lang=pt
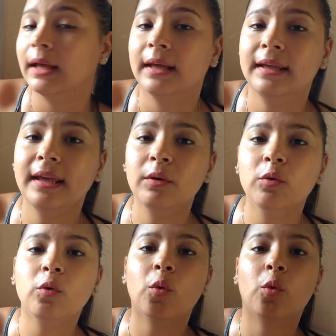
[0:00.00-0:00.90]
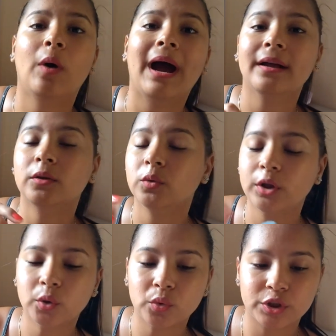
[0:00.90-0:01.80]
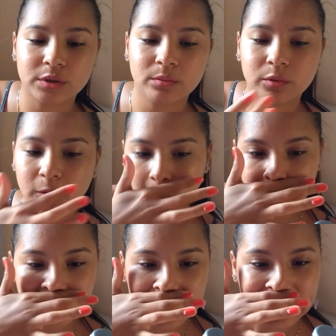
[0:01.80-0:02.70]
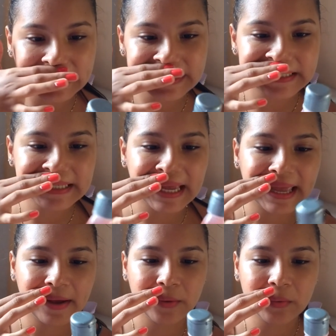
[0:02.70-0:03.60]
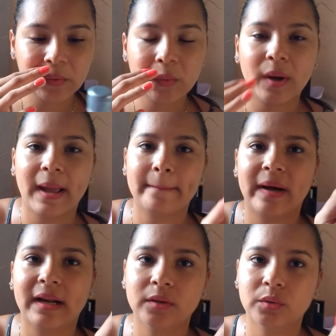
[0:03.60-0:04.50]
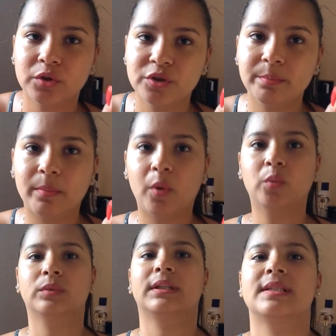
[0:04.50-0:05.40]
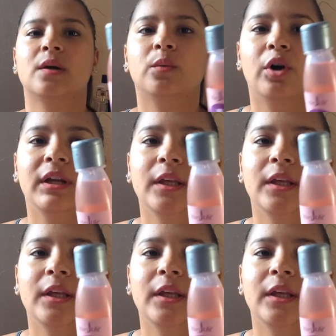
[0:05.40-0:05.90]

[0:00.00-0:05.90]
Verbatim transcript: E o quarto e último componente é o reparador de pontas, é um olhinho